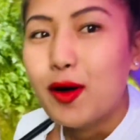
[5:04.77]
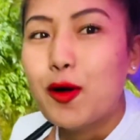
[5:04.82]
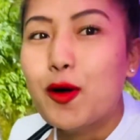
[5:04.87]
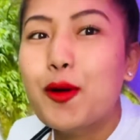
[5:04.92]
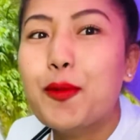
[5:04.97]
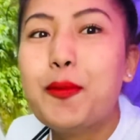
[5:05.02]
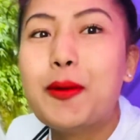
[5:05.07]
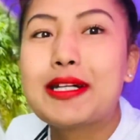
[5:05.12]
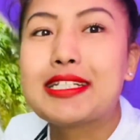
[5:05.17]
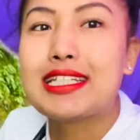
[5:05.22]

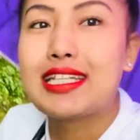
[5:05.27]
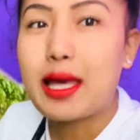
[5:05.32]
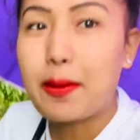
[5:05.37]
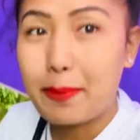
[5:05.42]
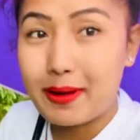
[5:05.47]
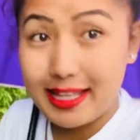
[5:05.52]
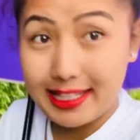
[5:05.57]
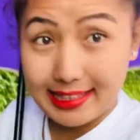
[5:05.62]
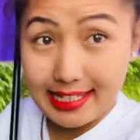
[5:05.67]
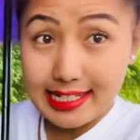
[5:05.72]
ऊपर से यहाँ पर
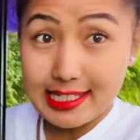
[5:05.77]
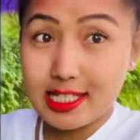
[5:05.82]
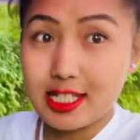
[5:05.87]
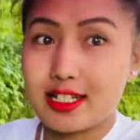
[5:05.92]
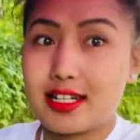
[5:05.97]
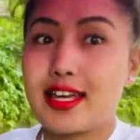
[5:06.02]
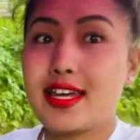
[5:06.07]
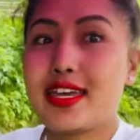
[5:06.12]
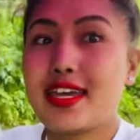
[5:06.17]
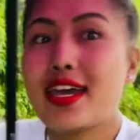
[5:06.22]
इतना
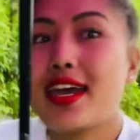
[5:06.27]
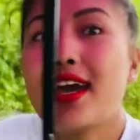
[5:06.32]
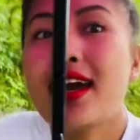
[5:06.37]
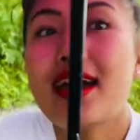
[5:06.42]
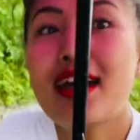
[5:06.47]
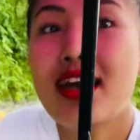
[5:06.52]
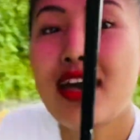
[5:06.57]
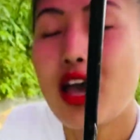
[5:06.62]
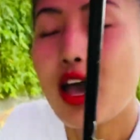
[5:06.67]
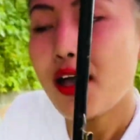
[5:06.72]
चढ़ा है
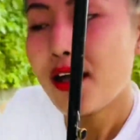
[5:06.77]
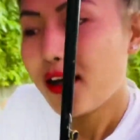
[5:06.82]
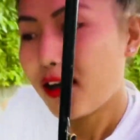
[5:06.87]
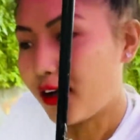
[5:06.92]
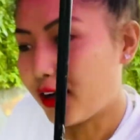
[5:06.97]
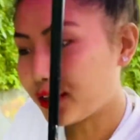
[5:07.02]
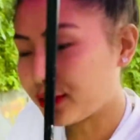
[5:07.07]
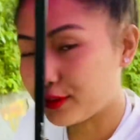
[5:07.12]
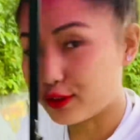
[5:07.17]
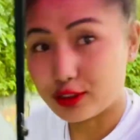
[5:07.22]

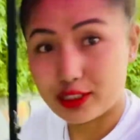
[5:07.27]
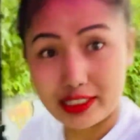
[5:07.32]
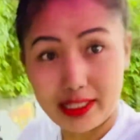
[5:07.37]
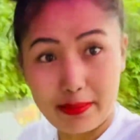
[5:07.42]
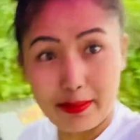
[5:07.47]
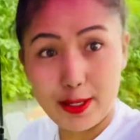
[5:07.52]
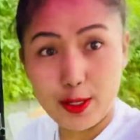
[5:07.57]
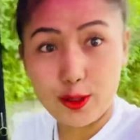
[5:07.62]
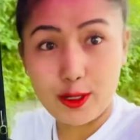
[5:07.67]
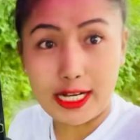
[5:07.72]
और कुत्ता
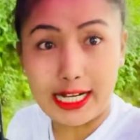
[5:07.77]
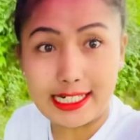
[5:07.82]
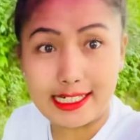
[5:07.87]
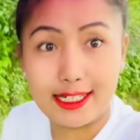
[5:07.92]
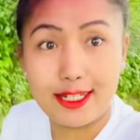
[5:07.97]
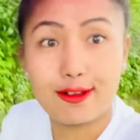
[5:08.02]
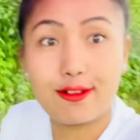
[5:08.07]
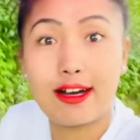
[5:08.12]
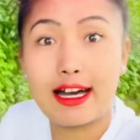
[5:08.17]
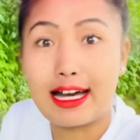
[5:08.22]
मेरे को
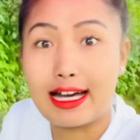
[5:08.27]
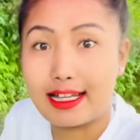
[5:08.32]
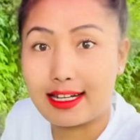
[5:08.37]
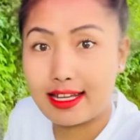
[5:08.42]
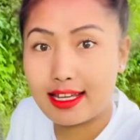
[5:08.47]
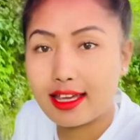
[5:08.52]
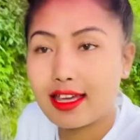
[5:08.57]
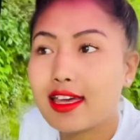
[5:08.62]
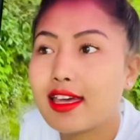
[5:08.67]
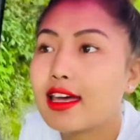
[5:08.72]
काटने को आ रहा
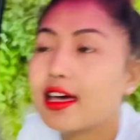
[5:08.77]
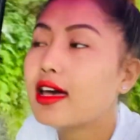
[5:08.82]
है